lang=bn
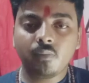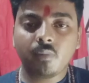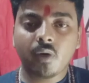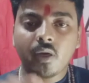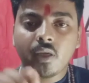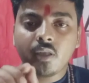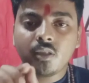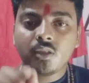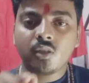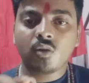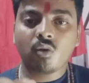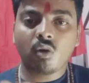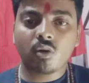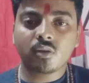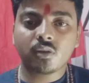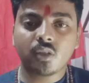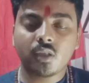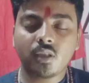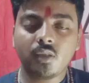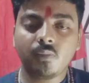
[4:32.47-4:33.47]
বা এই যে
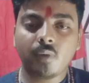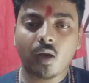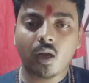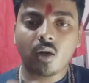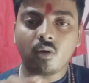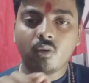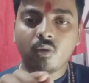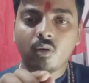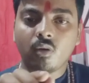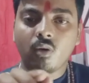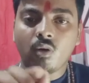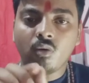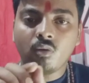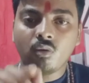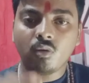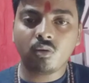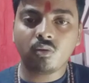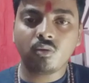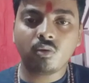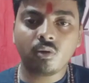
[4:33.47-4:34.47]
নকশাটি ভালো করে
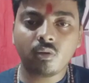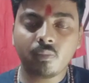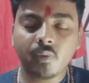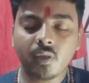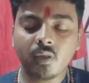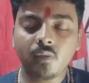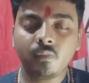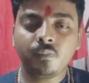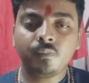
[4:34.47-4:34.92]
অঙ্কন করবেন